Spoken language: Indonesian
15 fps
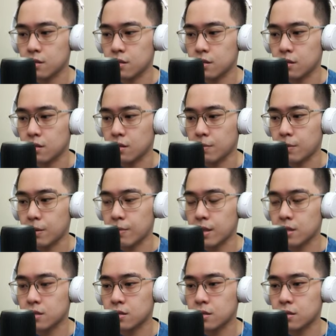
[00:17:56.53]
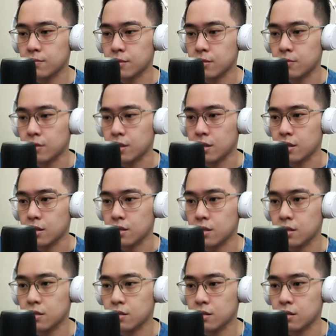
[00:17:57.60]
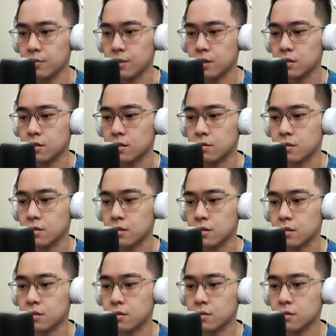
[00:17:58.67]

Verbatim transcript: iya prime catcher simpan buat nanti ini bisa soalnya